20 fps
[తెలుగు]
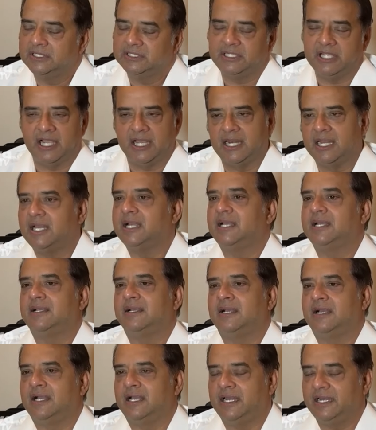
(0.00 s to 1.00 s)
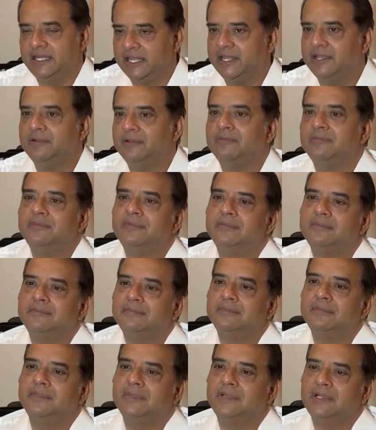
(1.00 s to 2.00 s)
చాలా అన్యాయం
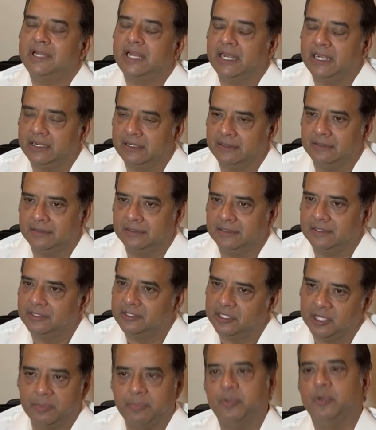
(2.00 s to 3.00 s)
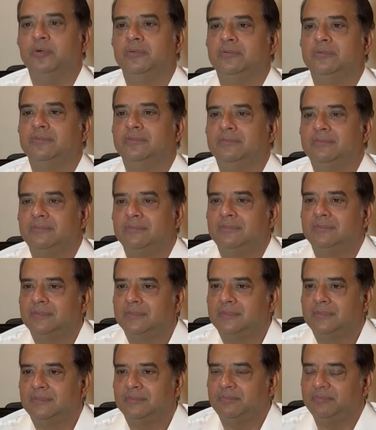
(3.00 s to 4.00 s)
అండ్ తప్పు
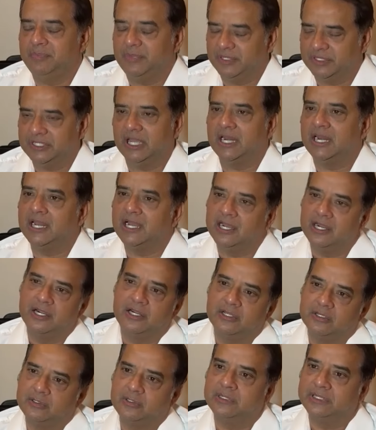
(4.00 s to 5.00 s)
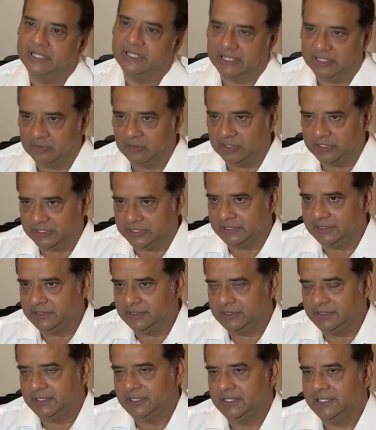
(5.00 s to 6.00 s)
మేము చాలా హర్ట్ అవుతున్నాం దీని గురించి
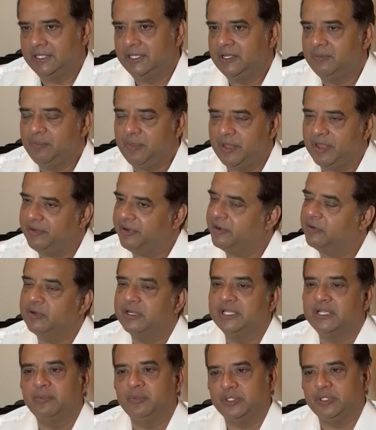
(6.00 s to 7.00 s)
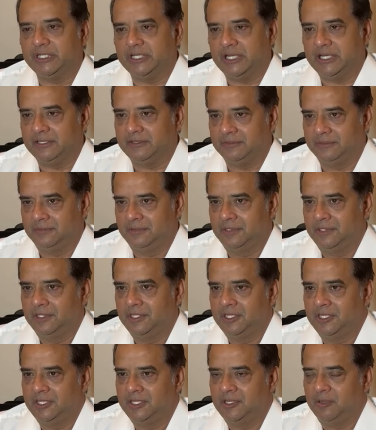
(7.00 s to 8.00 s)
మేము ఎటువంటి తప్పు చేయలేదు
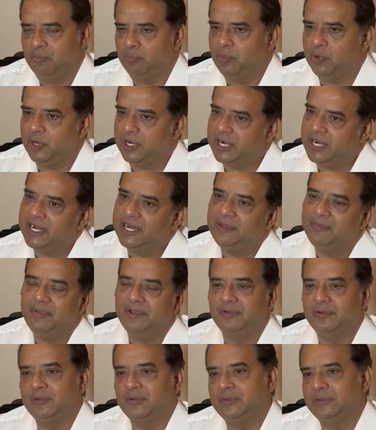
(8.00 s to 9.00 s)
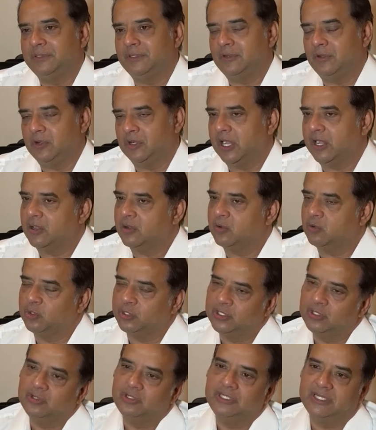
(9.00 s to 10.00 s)
మొన్ననే మేము ఒక
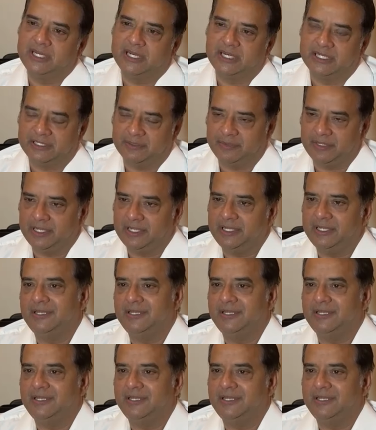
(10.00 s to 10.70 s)
కొద్ది రోజుల క్రితమే